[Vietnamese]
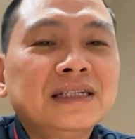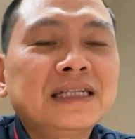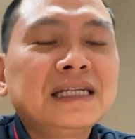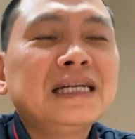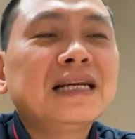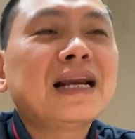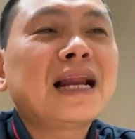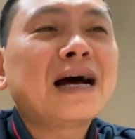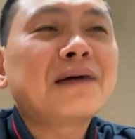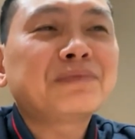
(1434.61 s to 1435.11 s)

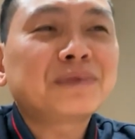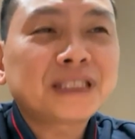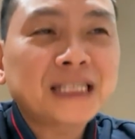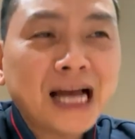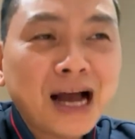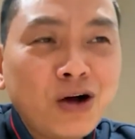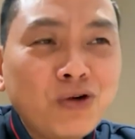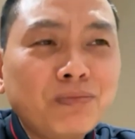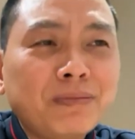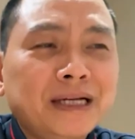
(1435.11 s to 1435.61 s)
thì làm
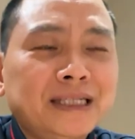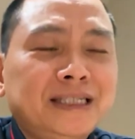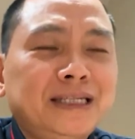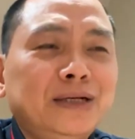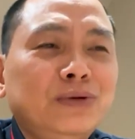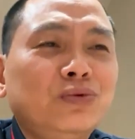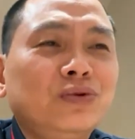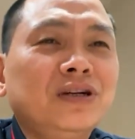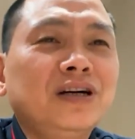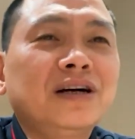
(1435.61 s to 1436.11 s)
sao mà
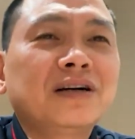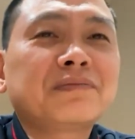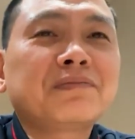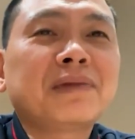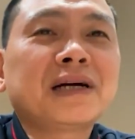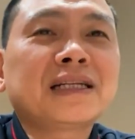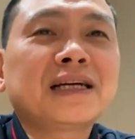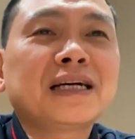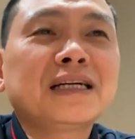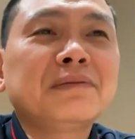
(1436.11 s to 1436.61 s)
chịu được
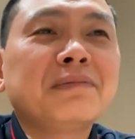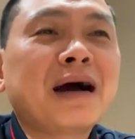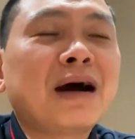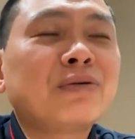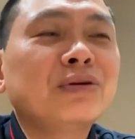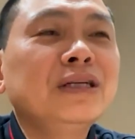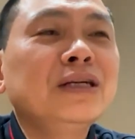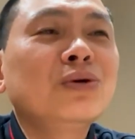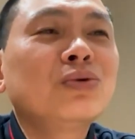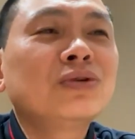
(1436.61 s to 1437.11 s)
mà thầy
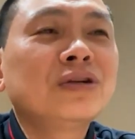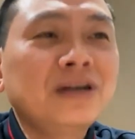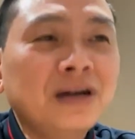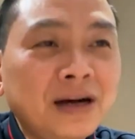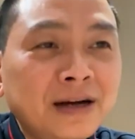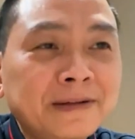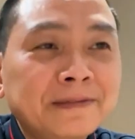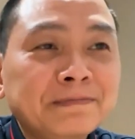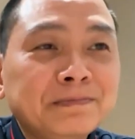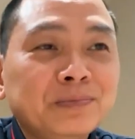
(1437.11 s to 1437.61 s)
bảo yêu
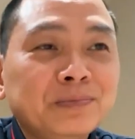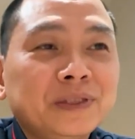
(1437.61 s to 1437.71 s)
nữa.